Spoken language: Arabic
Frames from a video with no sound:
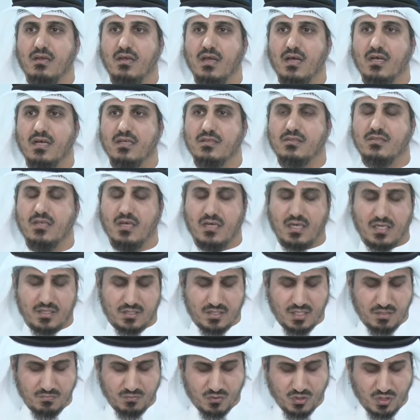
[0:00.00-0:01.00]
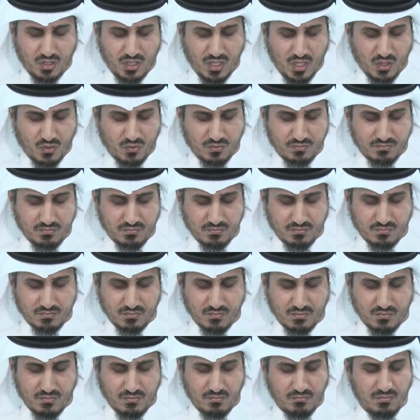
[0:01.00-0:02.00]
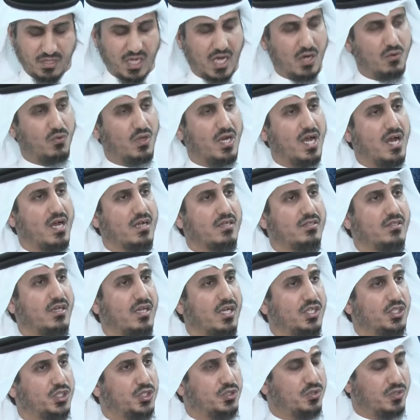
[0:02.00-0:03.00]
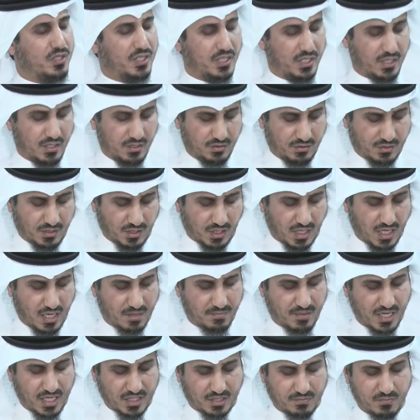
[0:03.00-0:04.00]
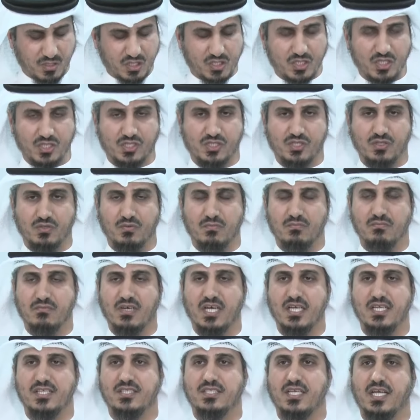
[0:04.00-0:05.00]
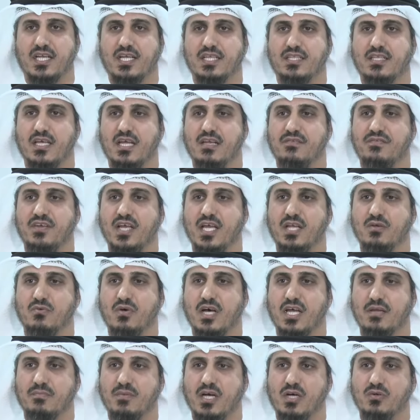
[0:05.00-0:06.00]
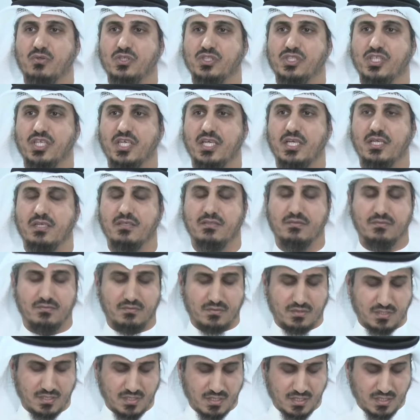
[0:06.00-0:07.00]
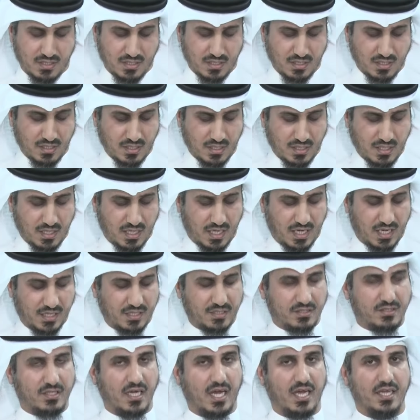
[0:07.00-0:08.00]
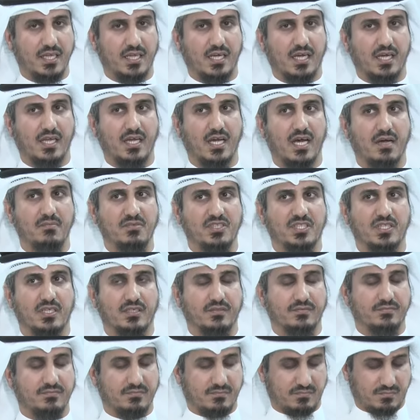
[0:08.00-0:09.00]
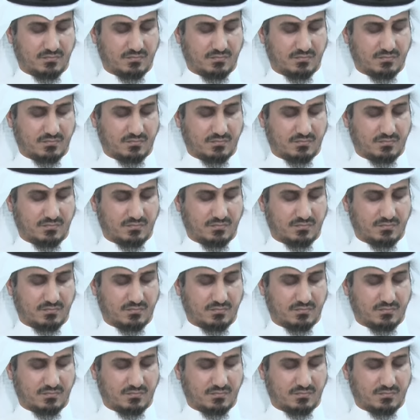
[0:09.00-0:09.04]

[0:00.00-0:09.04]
لقد تقدمت اليوم بأوراق ترشحي لانتخابات مجلس الأمة لسنة 2024 عن الدائرة الخامسة